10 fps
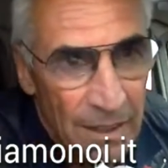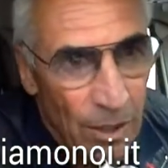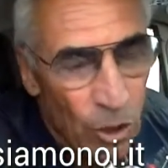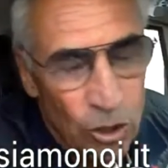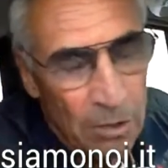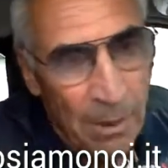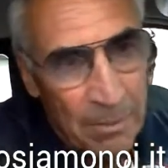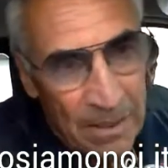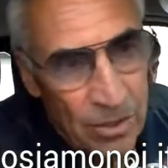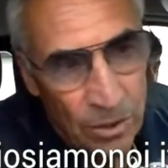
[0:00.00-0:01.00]
ottima
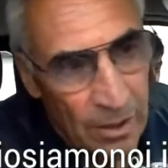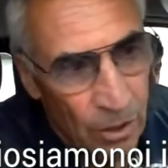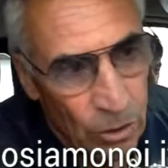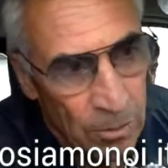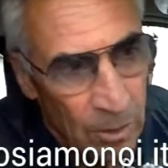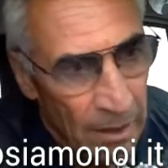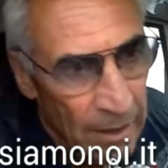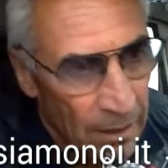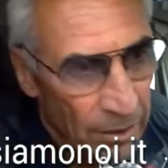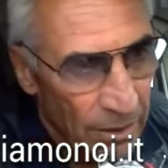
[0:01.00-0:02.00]
persona, ottimo
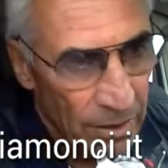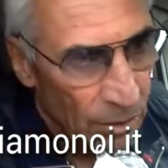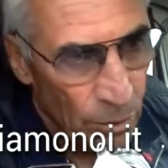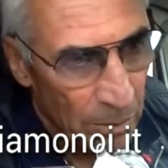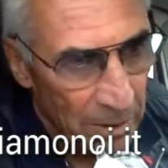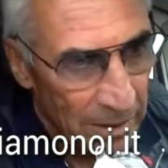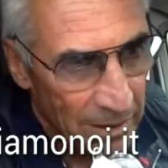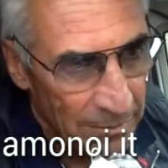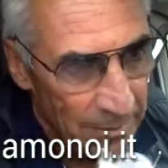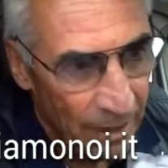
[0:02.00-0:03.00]
allenatore sicuramente
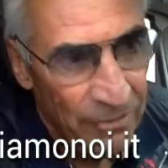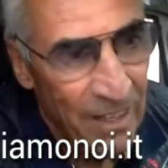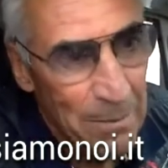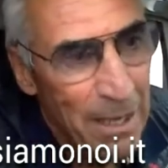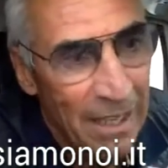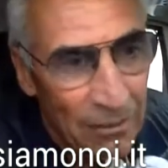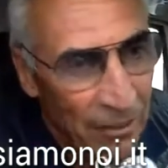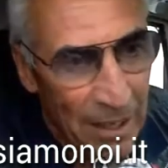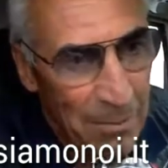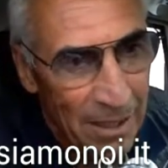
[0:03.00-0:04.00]
e farà bene,
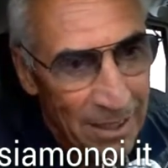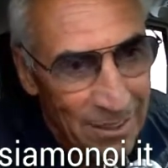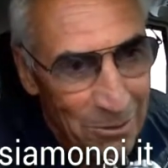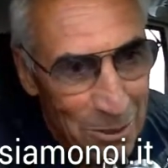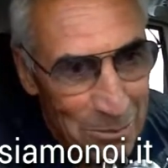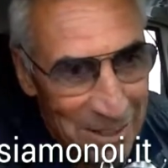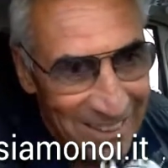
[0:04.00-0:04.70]
farà bene sicuramente.